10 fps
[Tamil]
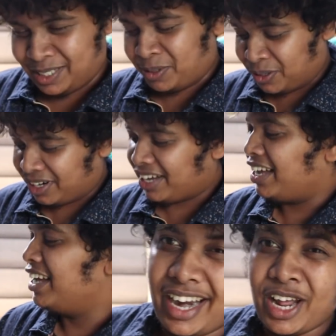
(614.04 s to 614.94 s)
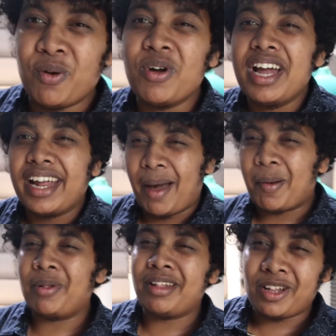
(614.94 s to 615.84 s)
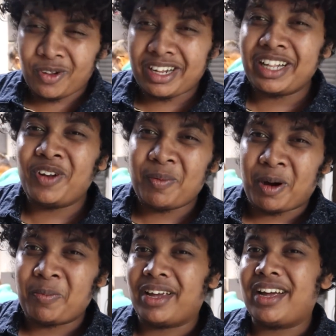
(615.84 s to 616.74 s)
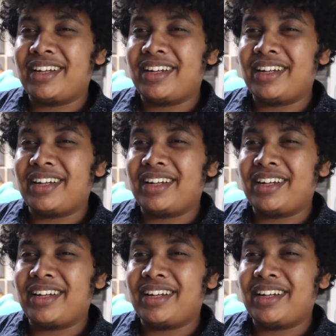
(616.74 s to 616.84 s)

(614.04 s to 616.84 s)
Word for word: அட்ஜஸ்ட் பண்ணிக்கோங்க என்னையோ கேமரா பற்றி தெரிஞ்சவங்க தான் இந்த வீடியோ பார்ப்பீங்க